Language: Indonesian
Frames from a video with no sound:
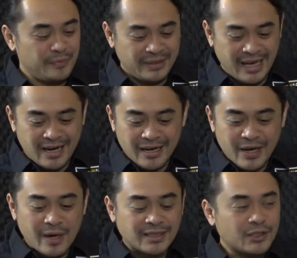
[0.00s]
Tiara
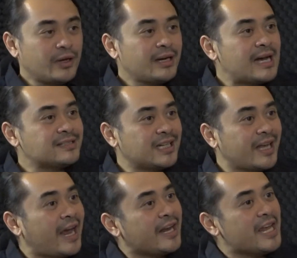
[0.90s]
Dewata itu kan aset
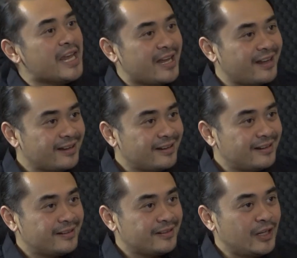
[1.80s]
TNI. Mm -hmm.
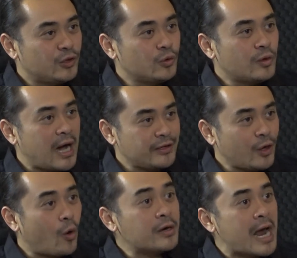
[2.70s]
Itu
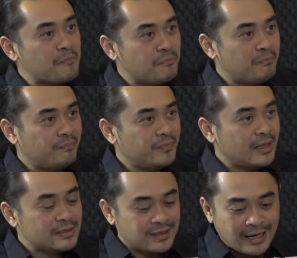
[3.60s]
haknya Kodam. Iya.
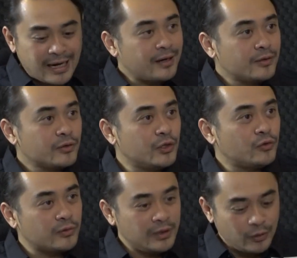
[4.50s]
Sekarang di,
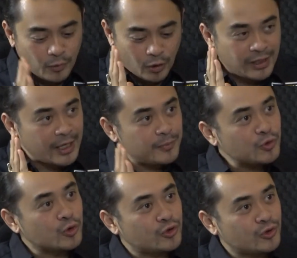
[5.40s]
di kontrak
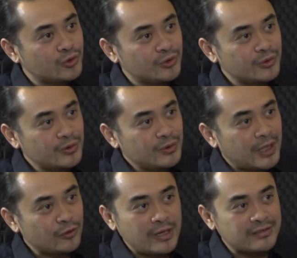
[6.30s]
diputus. Yeah.
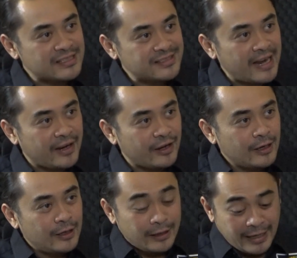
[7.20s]
Atau udah selesai.
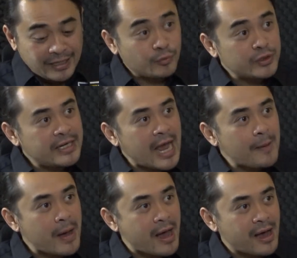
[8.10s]
Yeah. Next mau
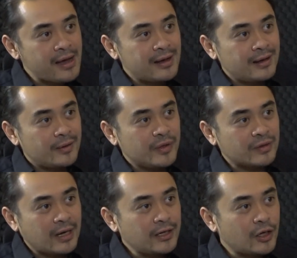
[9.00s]
jadi apa?
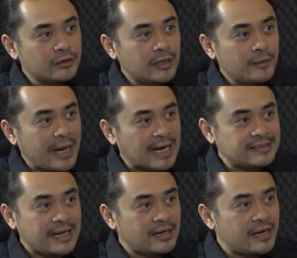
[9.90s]
Misalkan kalau
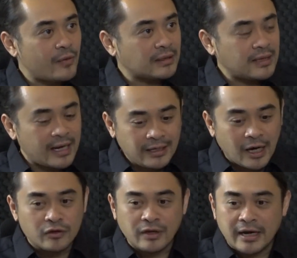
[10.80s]
X Tiara Dewata ini
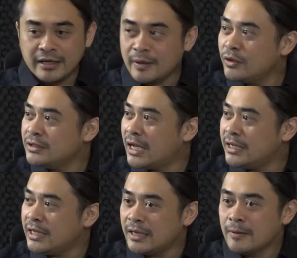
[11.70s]
kalau seandainya mau
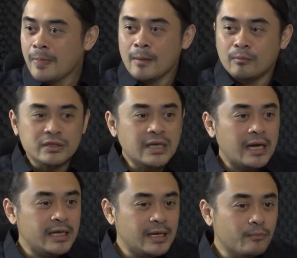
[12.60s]
jadi mau
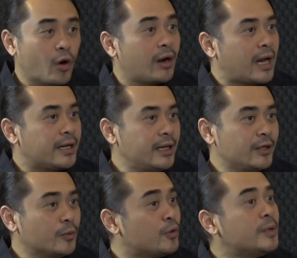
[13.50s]
jadi mall
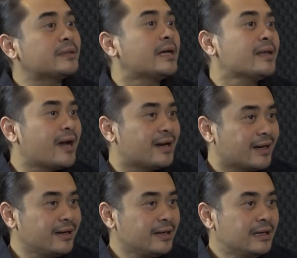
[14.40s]
lagi itu perlu dipertanyakan
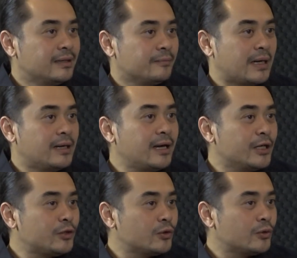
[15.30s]
kan? Atau Padahal
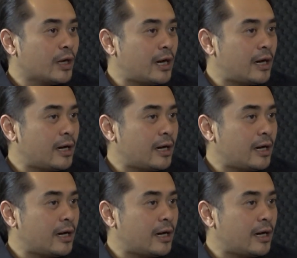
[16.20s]
itu taman